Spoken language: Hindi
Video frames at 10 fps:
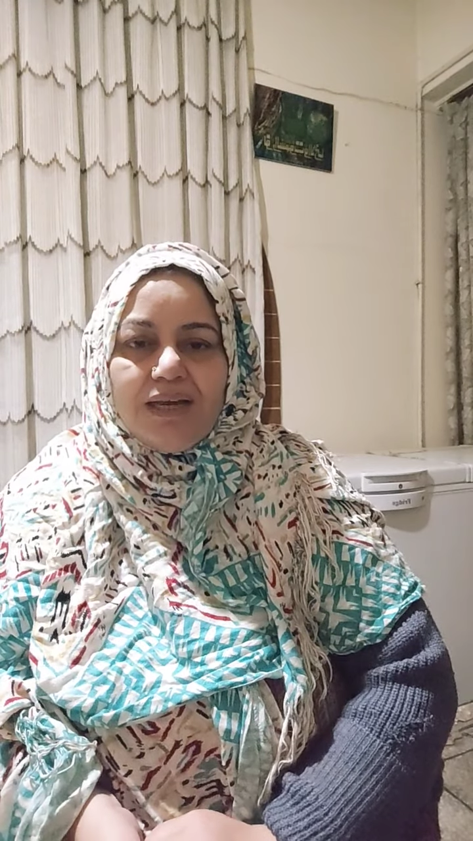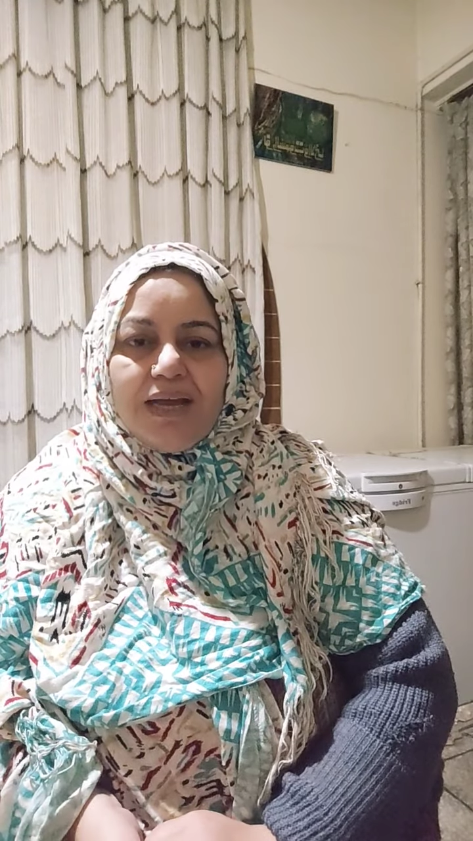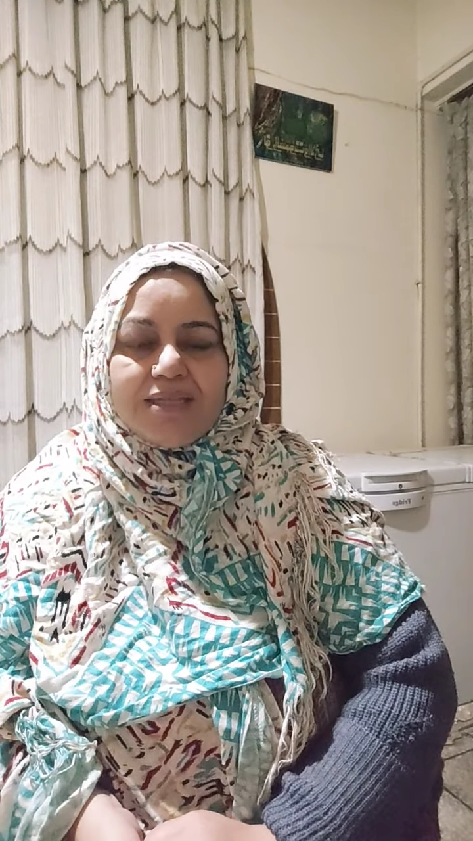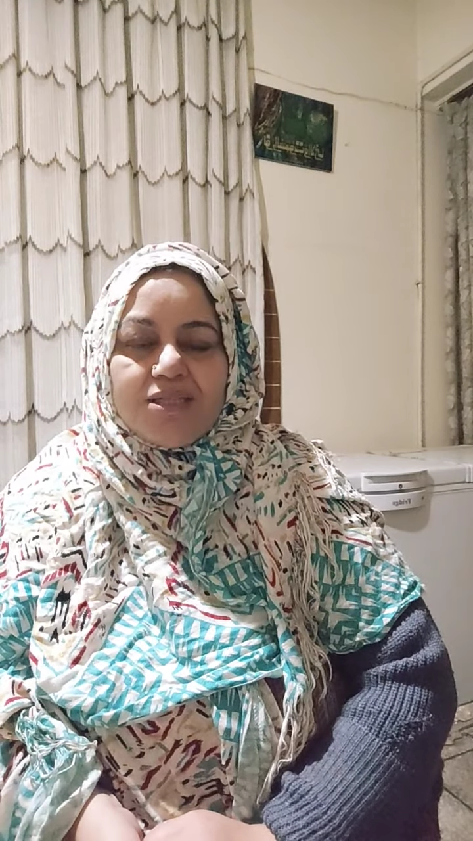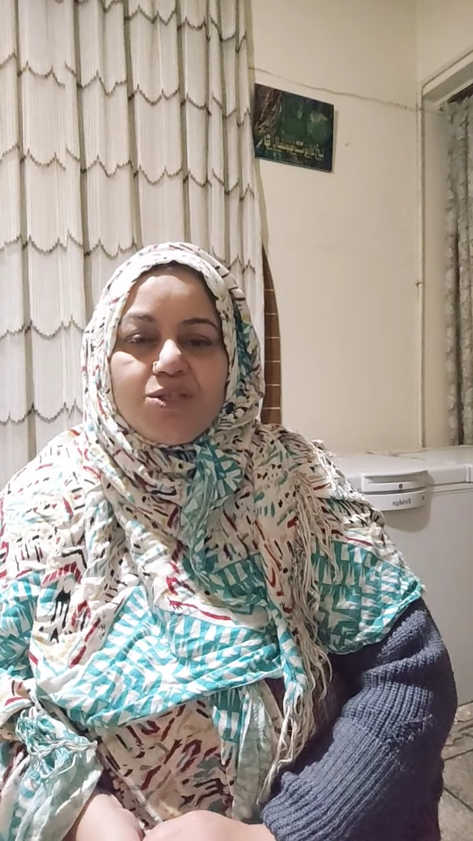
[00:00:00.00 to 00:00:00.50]

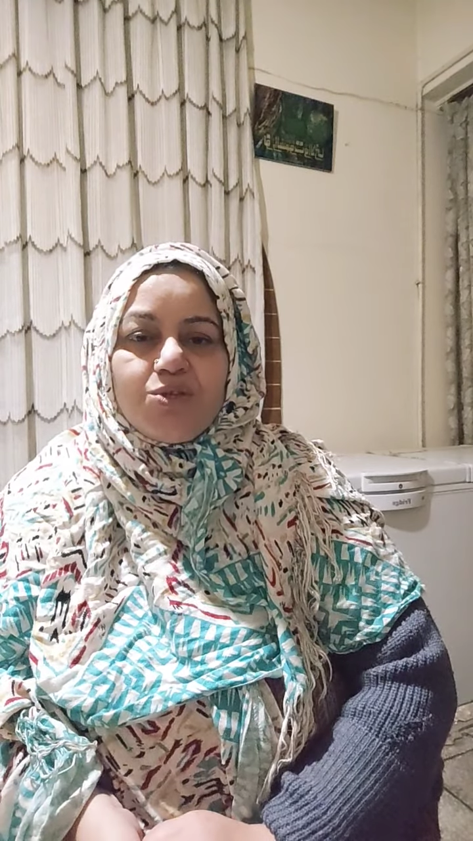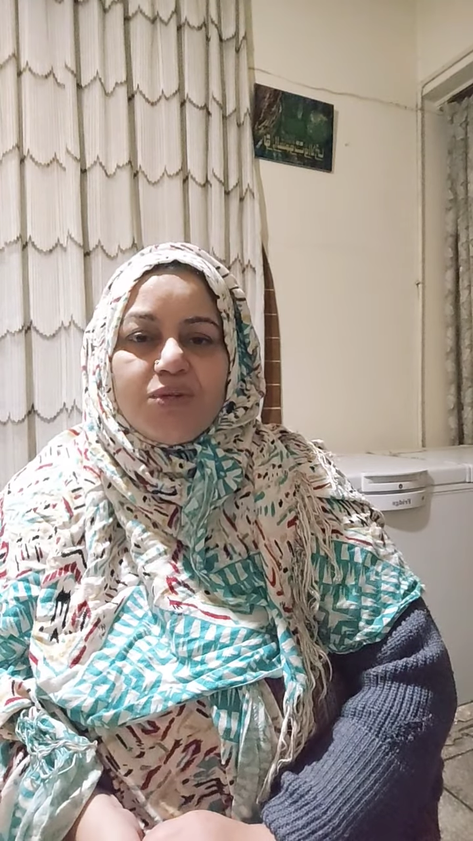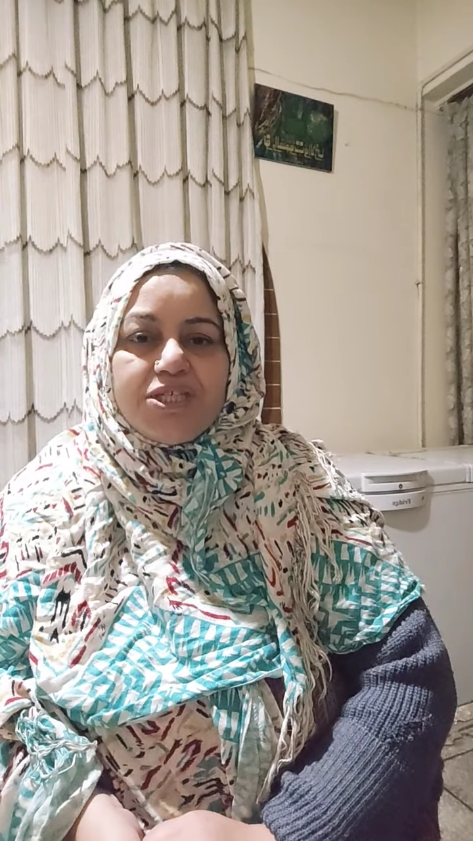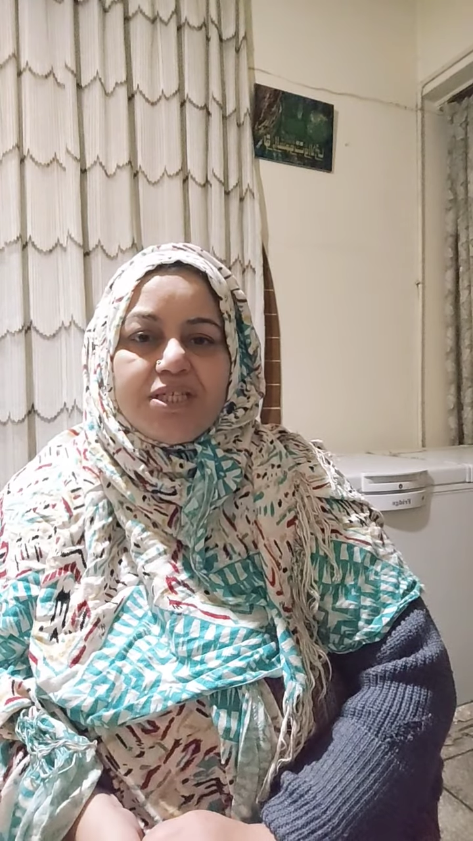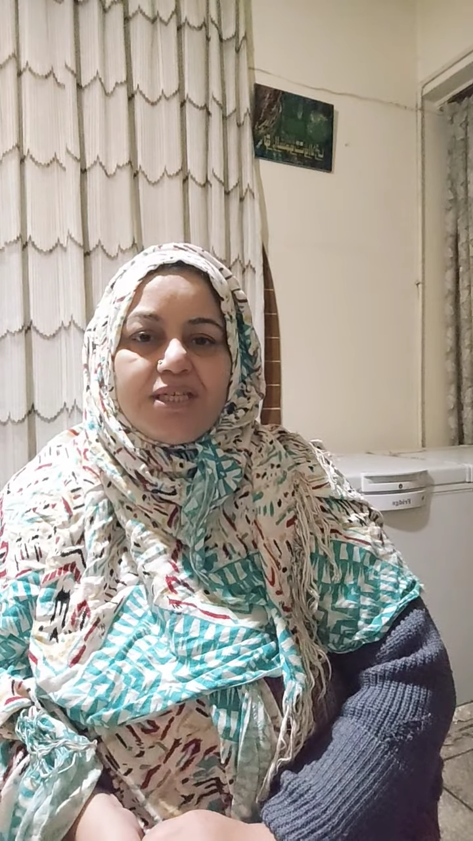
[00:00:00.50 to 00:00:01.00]
ऐसी
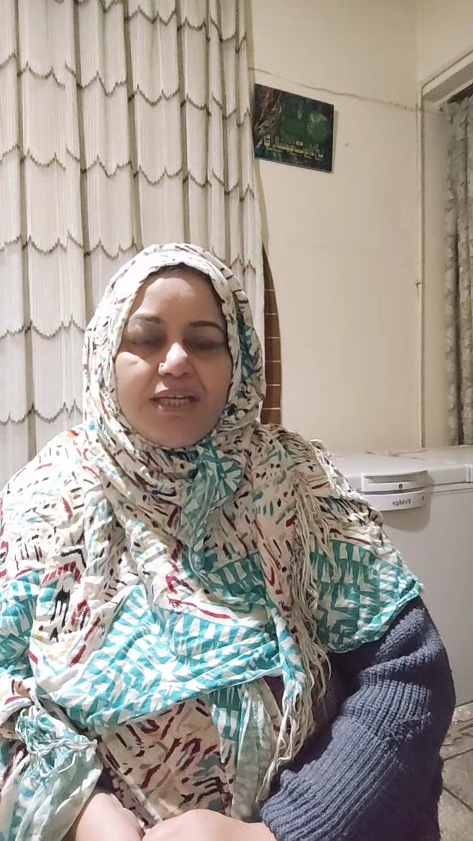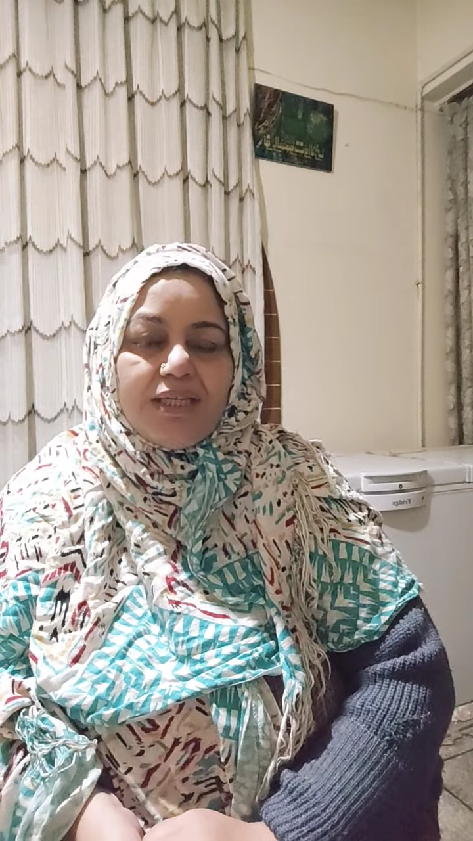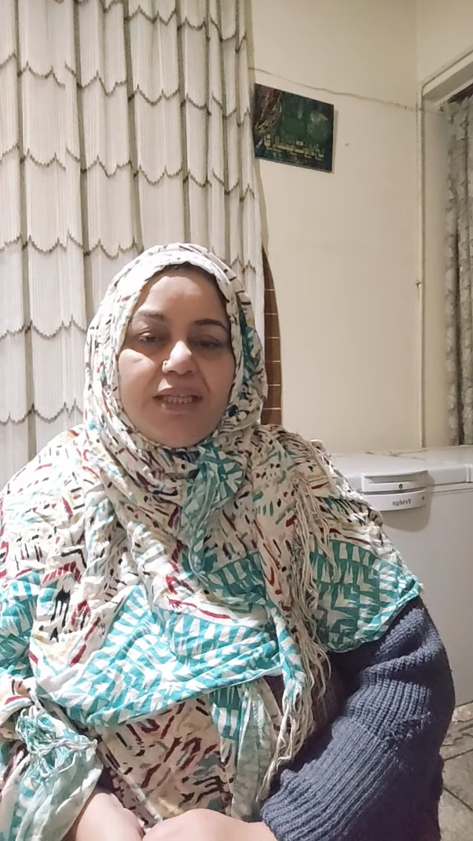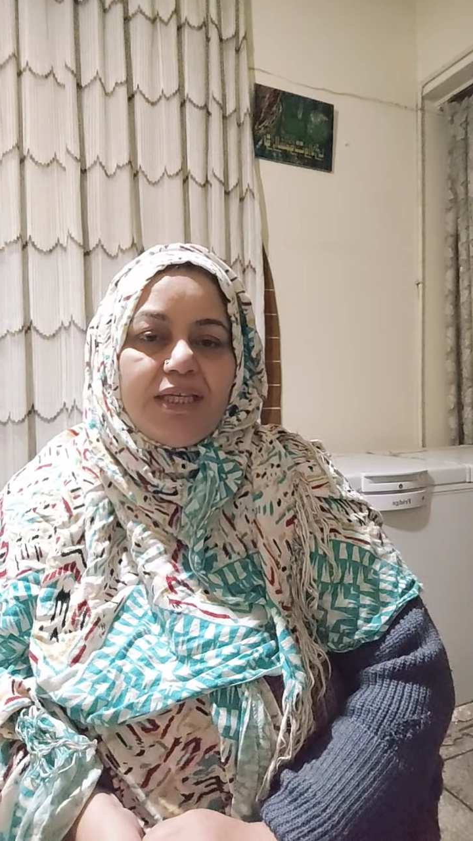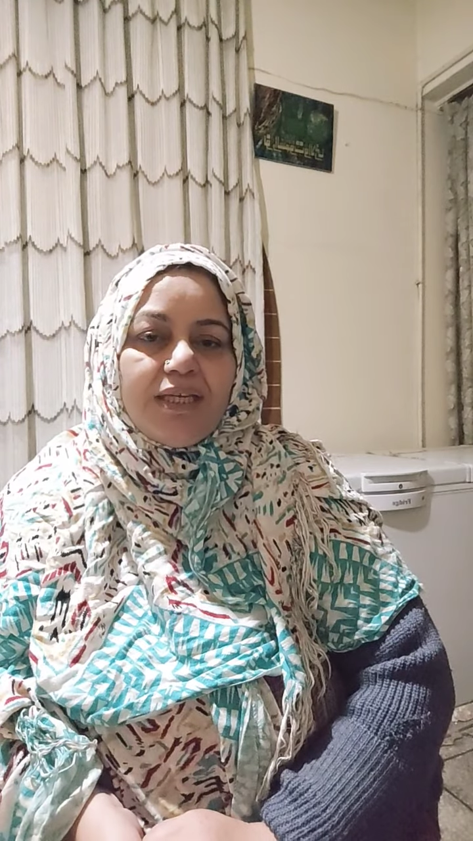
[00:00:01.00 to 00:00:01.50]
सिचुएशन नहीं
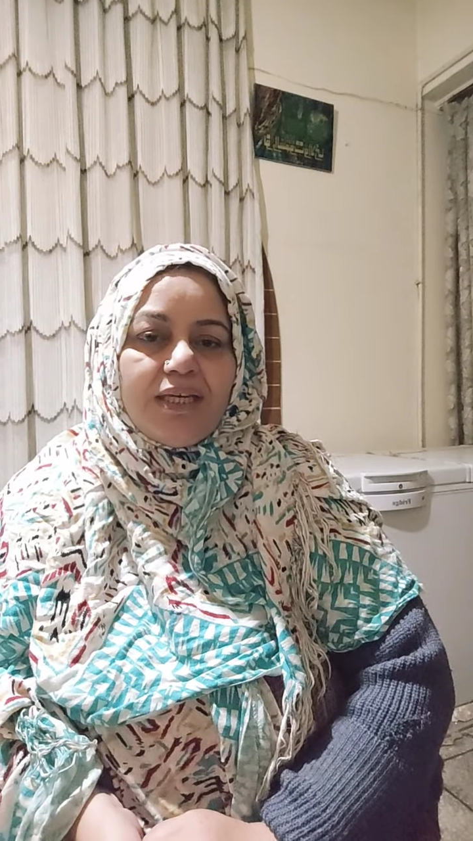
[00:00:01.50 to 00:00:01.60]
थी कि